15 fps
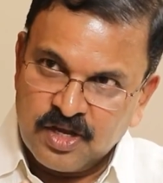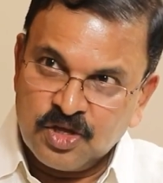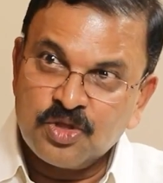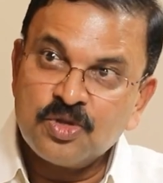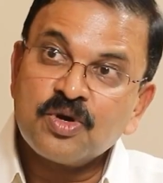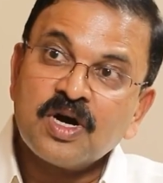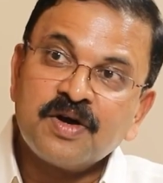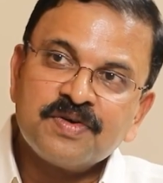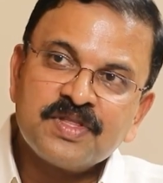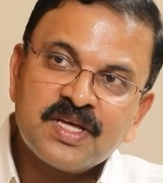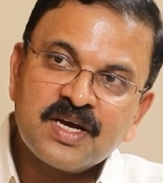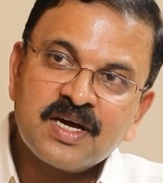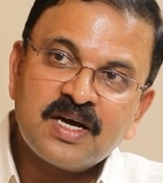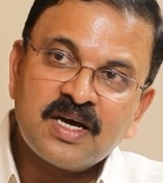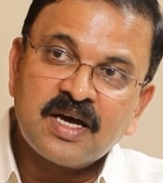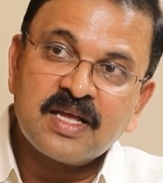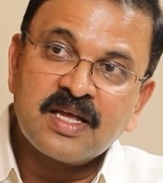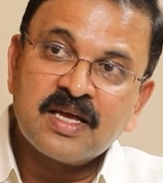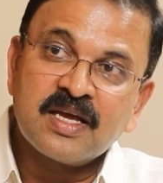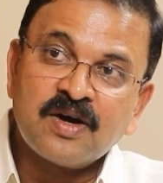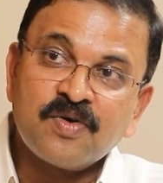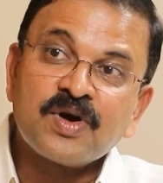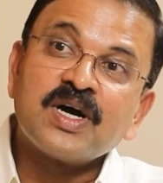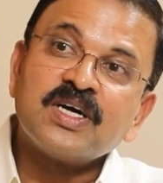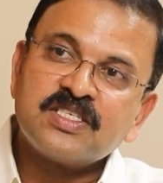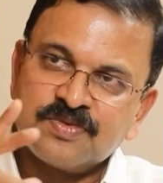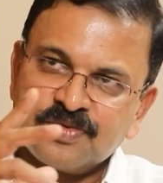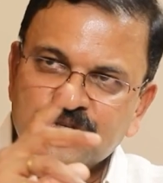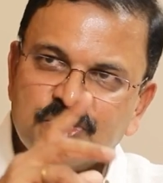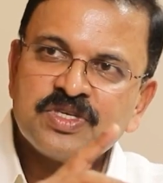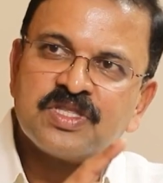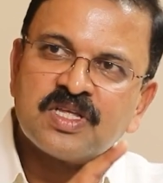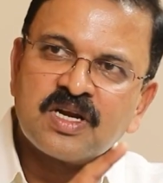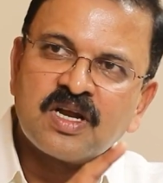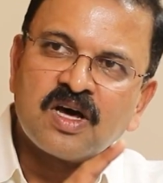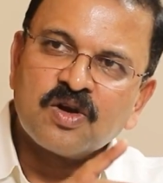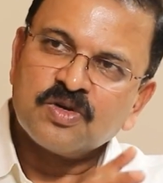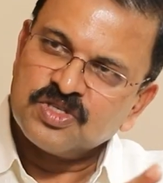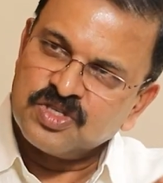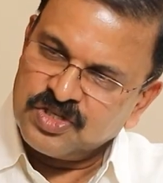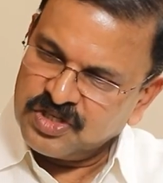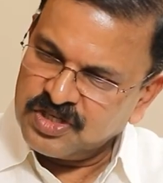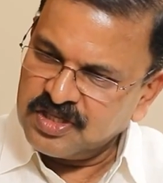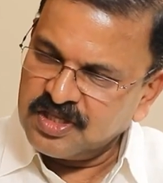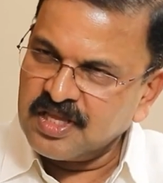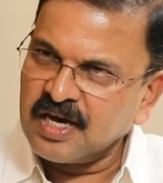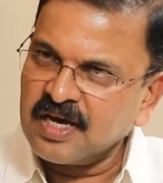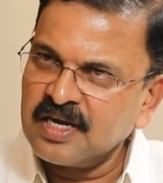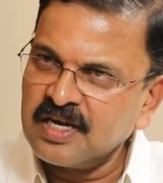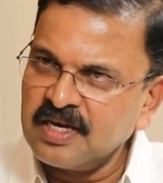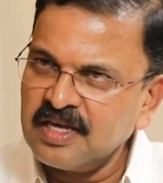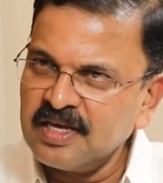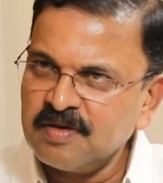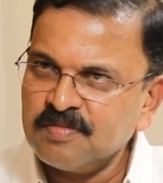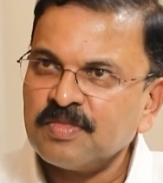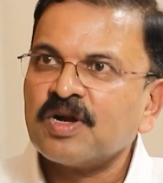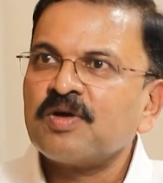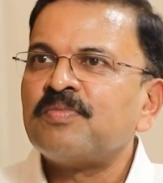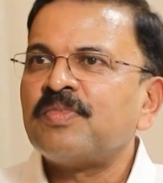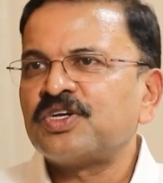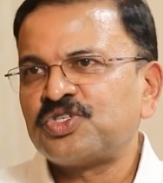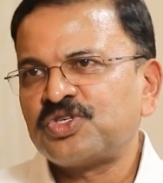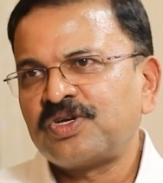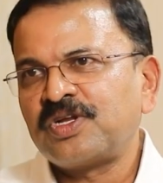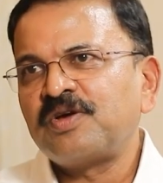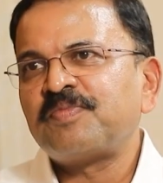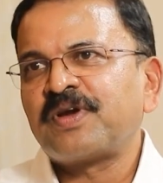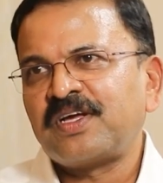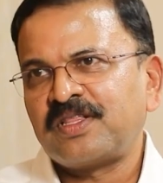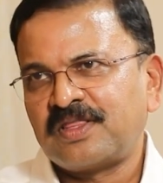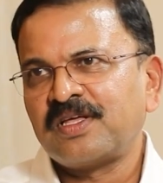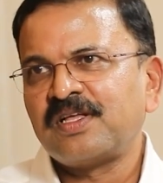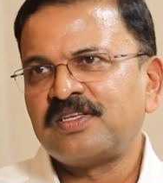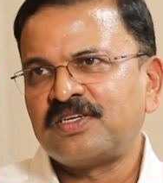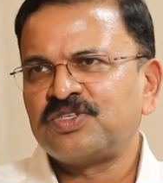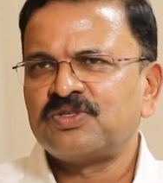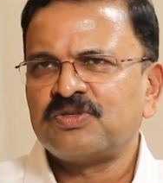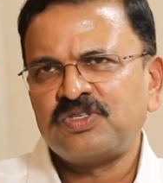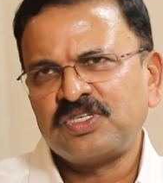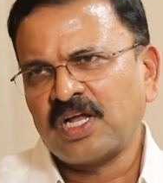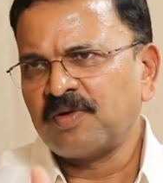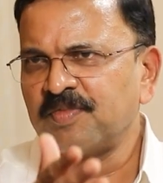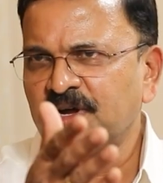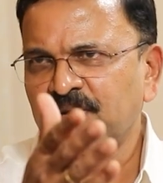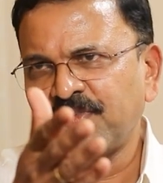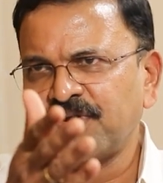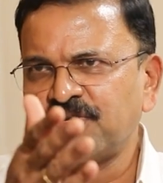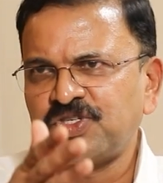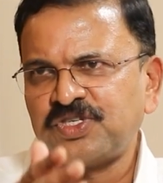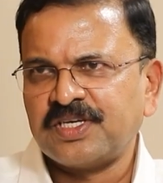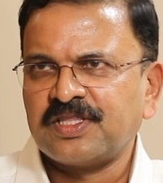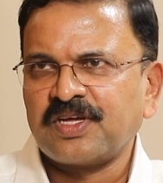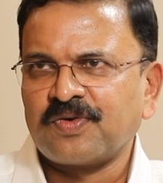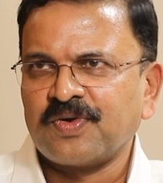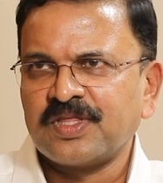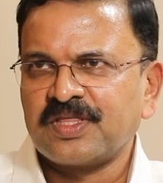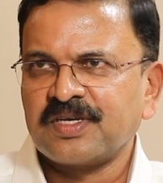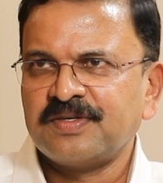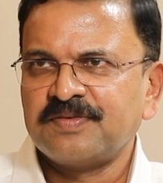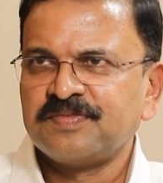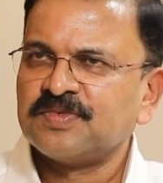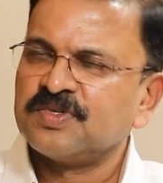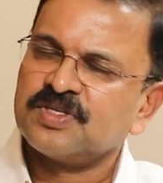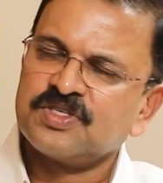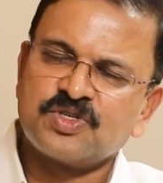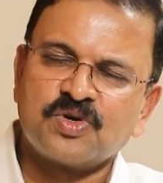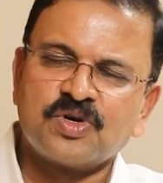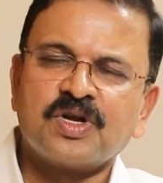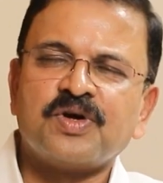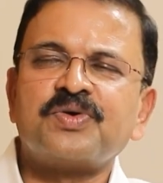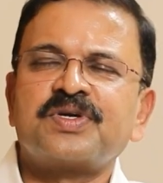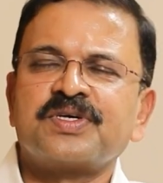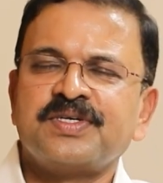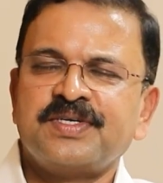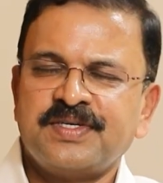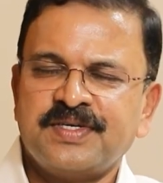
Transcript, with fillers: ఎందుకు ఆ విధంగా అయ్యే అవకాశం వచ్చిందని ఆలోచించి దాన్ని మనం మార్చుకునే ప్రయత్నాలు చేస్తూ చాలా మార్పులు వచ్చాయి తర్వాత ఇట్స్ నో డౌట్